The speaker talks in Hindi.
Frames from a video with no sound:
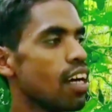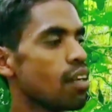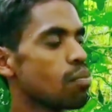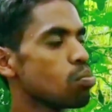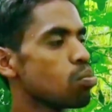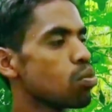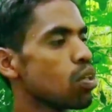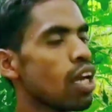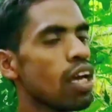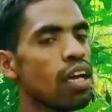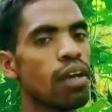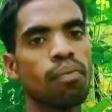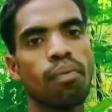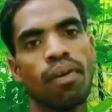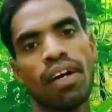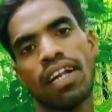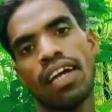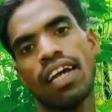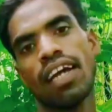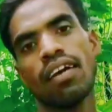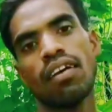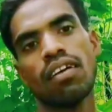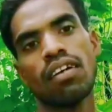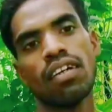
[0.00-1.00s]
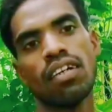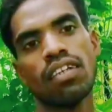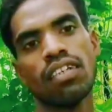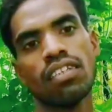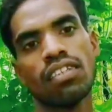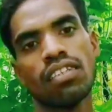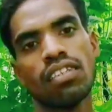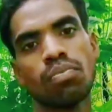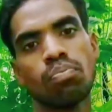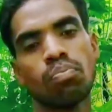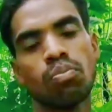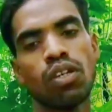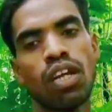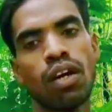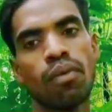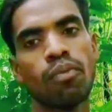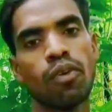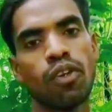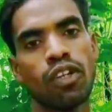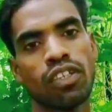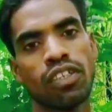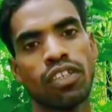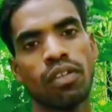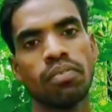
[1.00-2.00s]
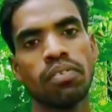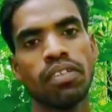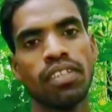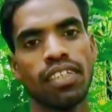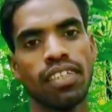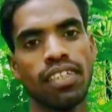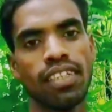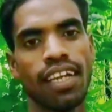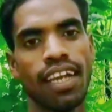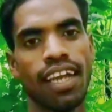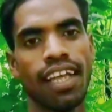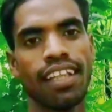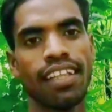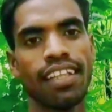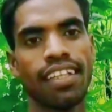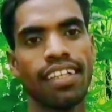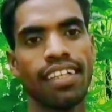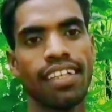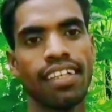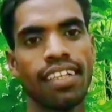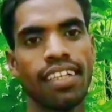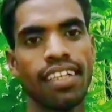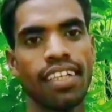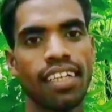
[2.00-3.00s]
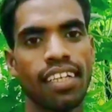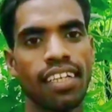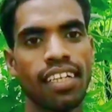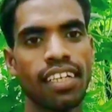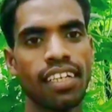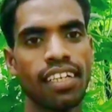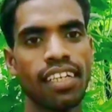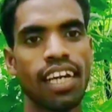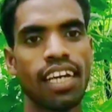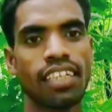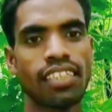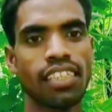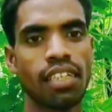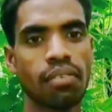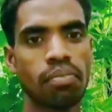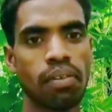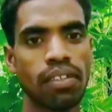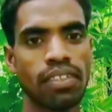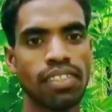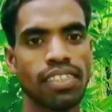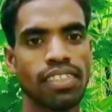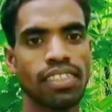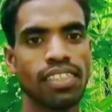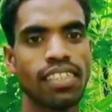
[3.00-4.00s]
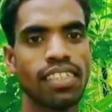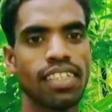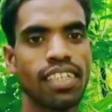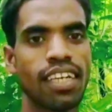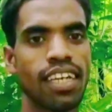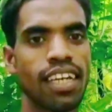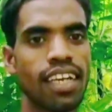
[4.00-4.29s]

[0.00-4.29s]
यार पूरा ये पारा पूरा मोर सब्जी ही जाए जगह पासी